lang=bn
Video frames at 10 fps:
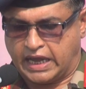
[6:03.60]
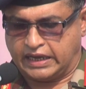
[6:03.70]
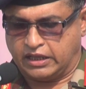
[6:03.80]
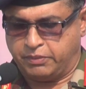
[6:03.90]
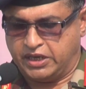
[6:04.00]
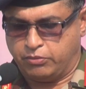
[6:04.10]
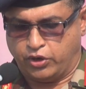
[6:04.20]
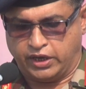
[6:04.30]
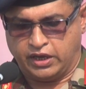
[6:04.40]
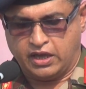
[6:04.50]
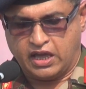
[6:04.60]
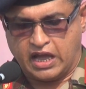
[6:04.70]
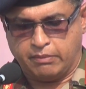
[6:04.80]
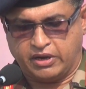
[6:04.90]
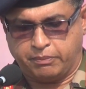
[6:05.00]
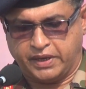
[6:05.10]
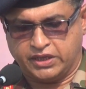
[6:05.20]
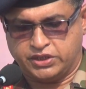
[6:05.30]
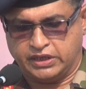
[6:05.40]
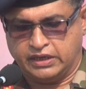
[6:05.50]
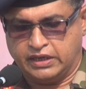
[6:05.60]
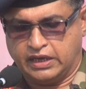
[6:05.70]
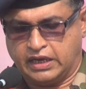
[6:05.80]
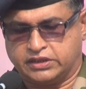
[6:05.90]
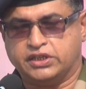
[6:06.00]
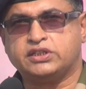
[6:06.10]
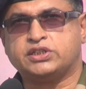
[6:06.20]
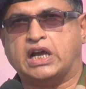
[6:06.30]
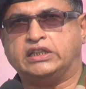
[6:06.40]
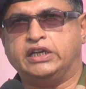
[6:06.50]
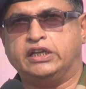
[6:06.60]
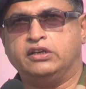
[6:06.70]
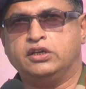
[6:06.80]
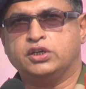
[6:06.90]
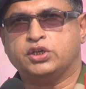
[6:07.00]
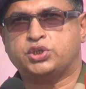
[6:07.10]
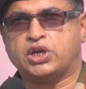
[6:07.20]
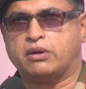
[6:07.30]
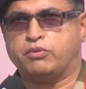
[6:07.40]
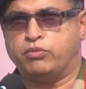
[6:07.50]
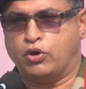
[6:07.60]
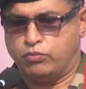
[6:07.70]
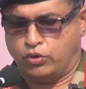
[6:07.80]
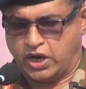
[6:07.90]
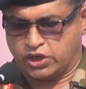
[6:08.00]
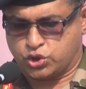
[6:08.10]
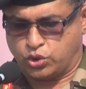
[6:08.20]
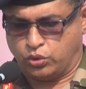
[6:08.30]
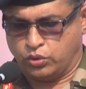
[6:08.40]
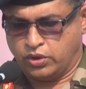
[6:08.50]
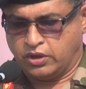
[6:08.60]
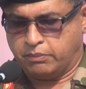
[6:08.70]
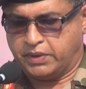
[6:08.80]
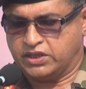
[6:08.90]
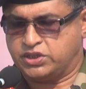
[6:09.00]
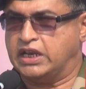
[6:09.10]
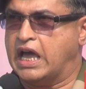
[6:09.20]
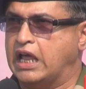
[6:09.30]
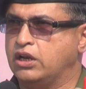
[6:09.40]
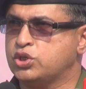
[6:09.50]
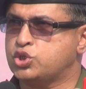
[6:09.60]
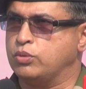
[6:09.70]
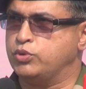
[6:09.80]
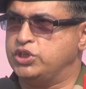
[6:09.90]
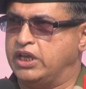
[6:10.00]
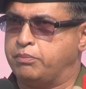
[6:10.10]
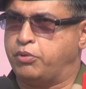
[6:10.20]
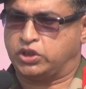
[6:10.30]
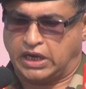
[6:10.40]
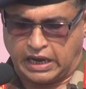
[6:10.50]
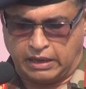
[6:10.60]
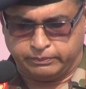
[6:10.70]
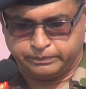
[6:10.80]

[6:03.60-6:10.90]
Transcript: ত্যাগের বিনিময়ে আমরা পেয়েছি একটি স্বাধীন সার্বভৌম রাষ্ট্র পেয়েছি লাল সবুজের পতাকা